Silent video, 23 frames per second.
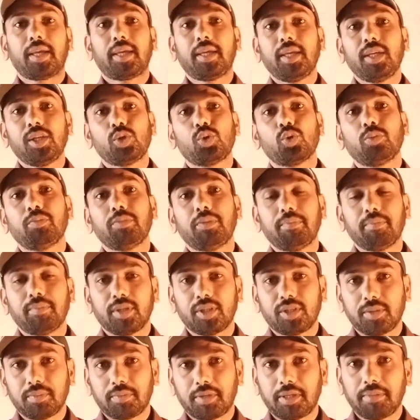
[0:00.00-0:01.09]
आगे जो
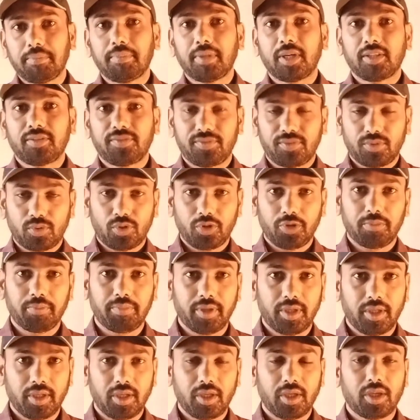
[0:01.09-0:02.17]
मेंबरशिप के बाद
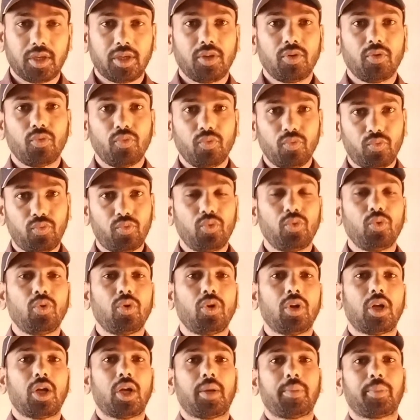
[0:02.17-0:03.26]
फॉन्ड बनेंगे वो
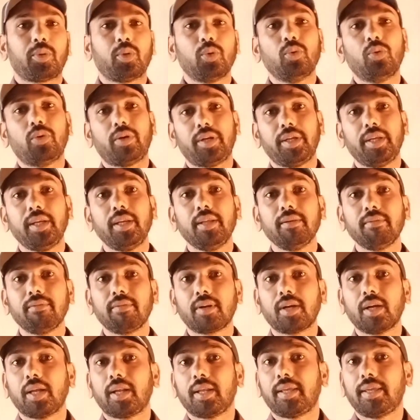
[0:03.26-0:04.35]
आपको
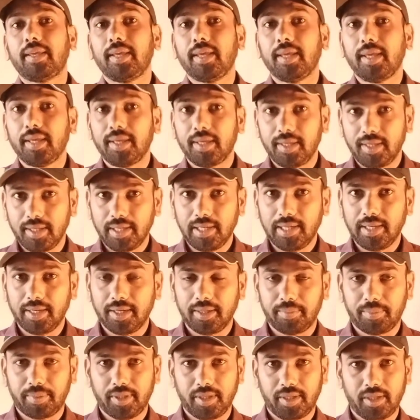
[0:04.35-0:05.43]
रिन्यू करके ही
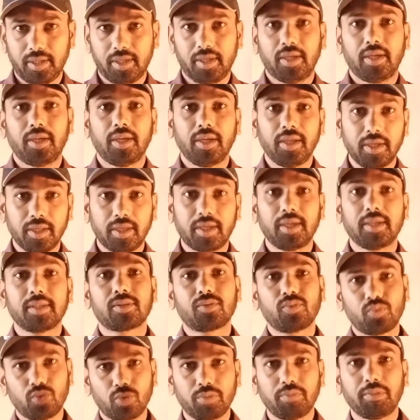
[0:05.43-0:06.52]
लेना पड़ेगा
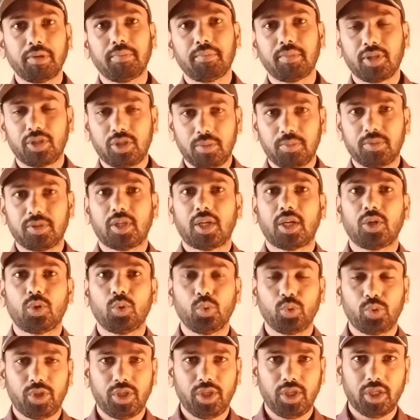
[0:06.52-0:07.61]
इनकेस वो मेंबरशिप
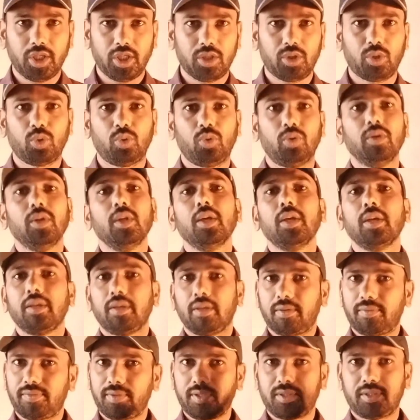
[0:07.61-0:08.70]
स्टार्ट होती है तो
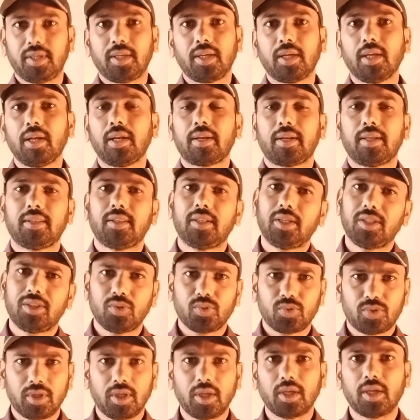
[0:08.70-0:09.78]
या फिर सिंगल रहते हैं
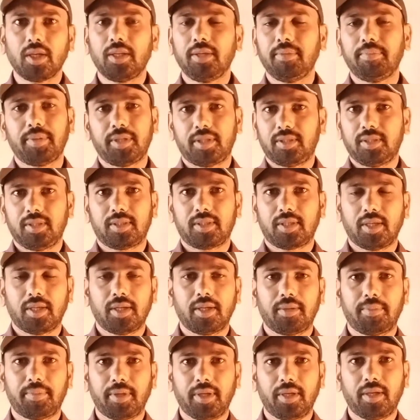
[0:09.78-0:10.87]
तो सिंगल ही परचेस
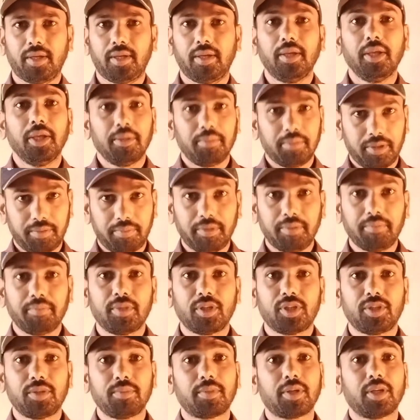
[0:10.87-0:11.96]
करना पड़ेगा बट
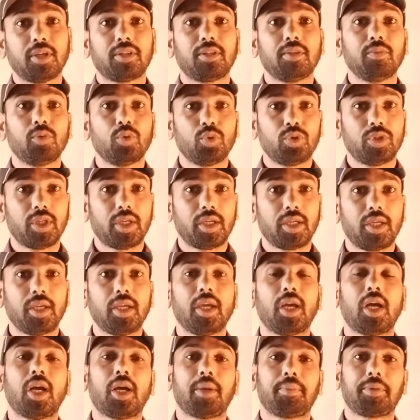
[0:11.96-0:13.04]
मेंबरशिप खत्म हो
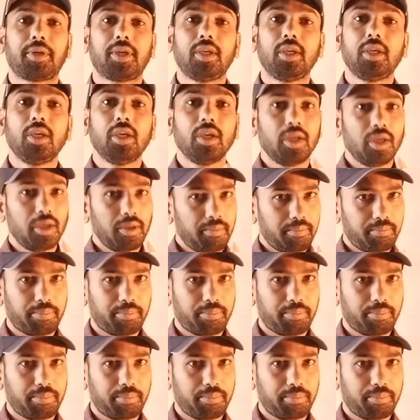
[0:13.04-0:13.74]
जाएगी आपकी